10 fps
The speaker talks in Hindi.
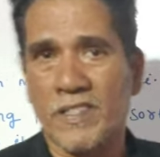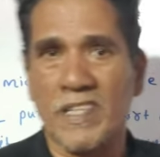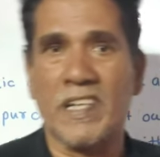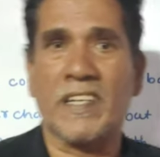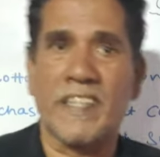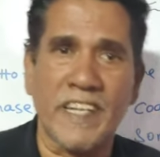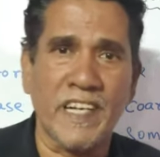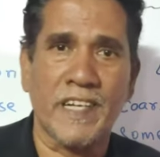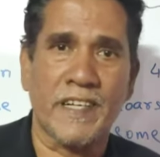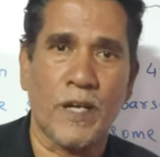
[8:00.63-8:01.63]
सिलेक्ट नहीं
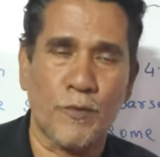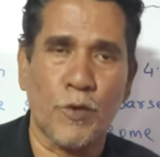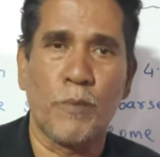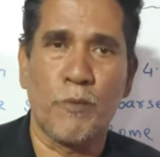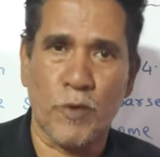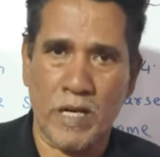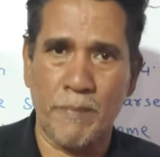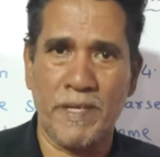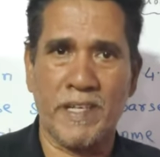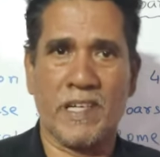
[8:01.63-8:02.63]
करना जो बोरा
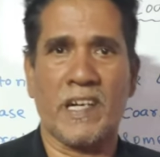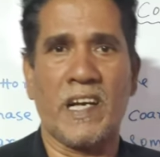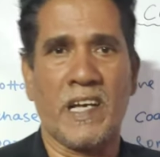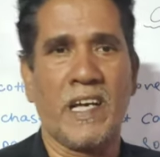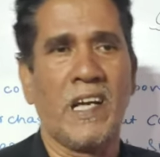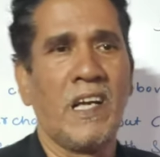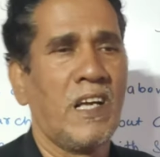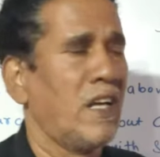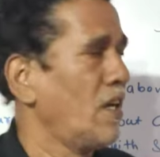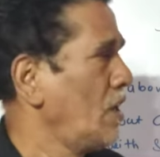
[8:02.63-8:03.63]
में रखना है
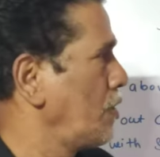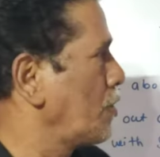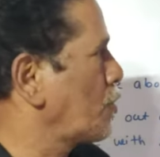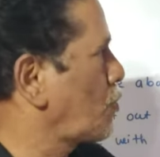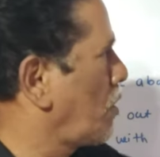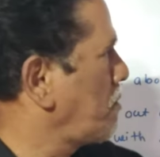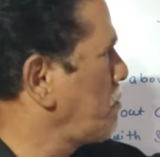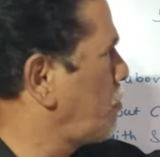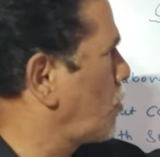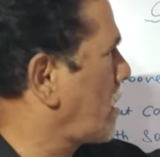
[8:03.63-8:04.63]
इसको भी
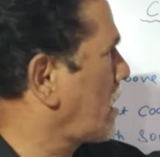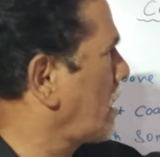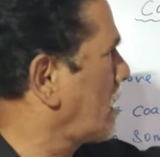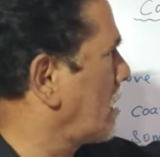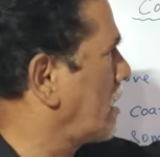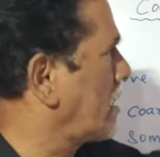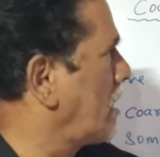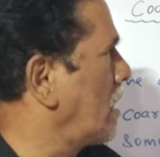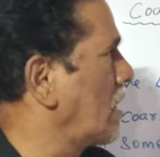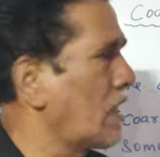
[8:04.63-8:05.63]
बोरा का कलर
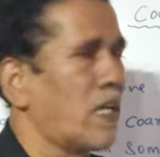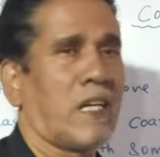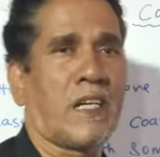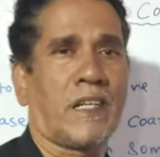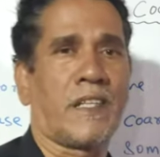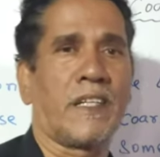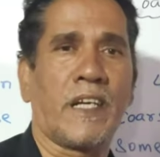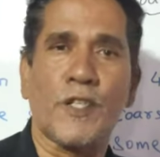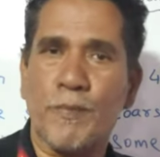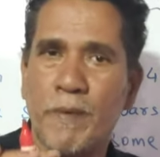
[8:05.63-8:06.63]
अलग अलग कर
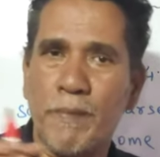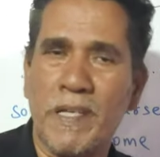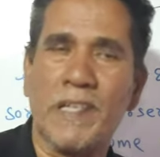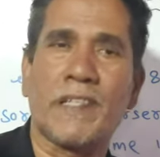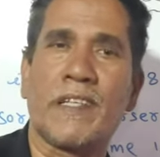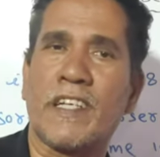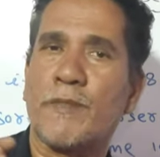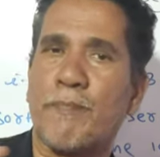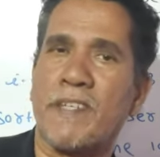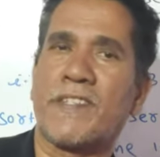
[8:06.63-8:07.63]
देना इसमें भी लिख देना
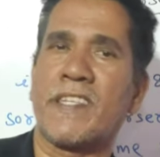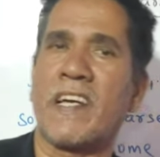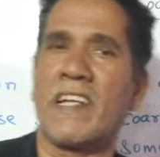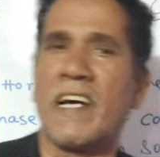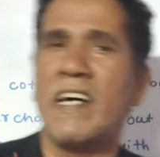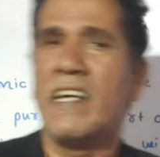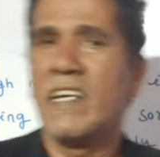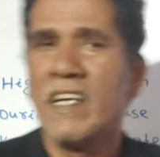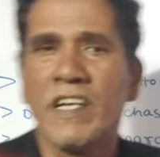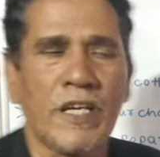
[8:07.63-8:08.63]
स्पेशल है
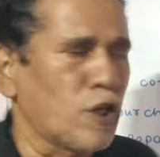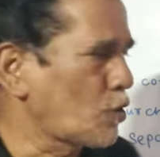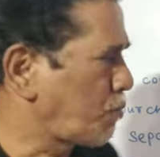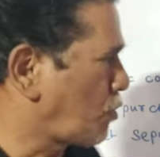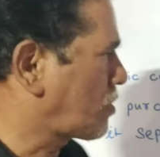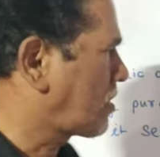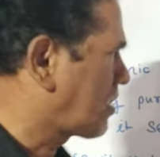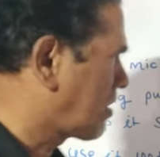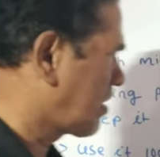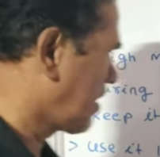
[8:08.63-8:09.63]
एक्सपोर्ट्स
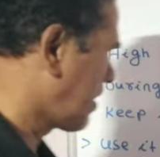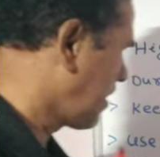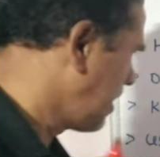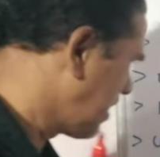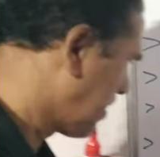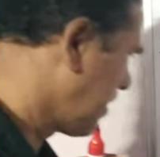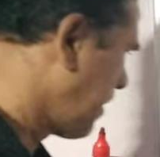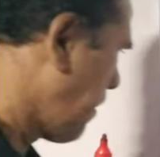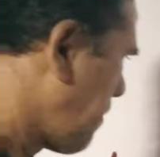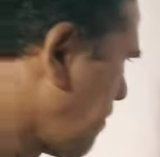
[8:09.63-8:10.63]
करके लिख देना